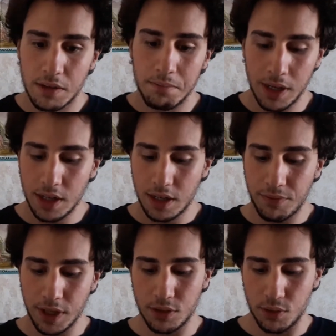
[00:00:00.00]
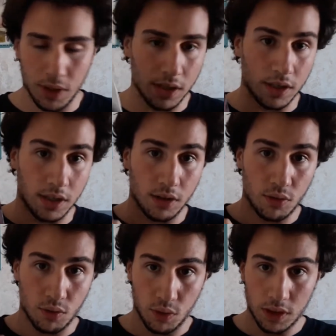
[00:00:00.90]
ma ha fatto
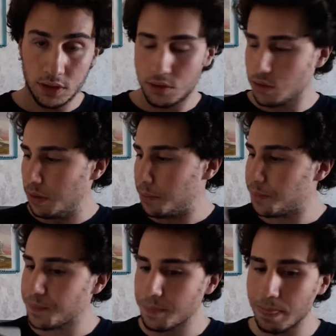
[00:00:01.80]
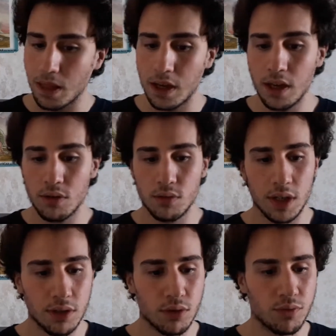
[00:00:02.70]
anche questo e un
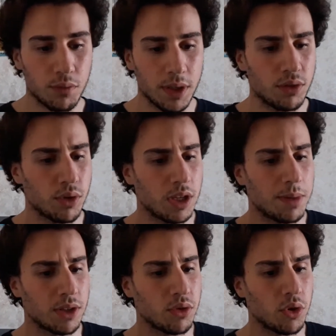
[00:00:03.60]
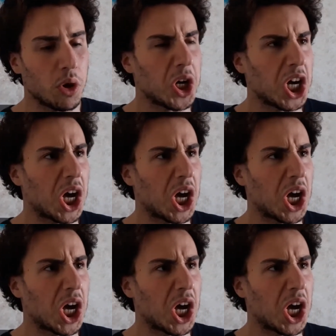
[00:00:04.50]
altro fumetto chiamato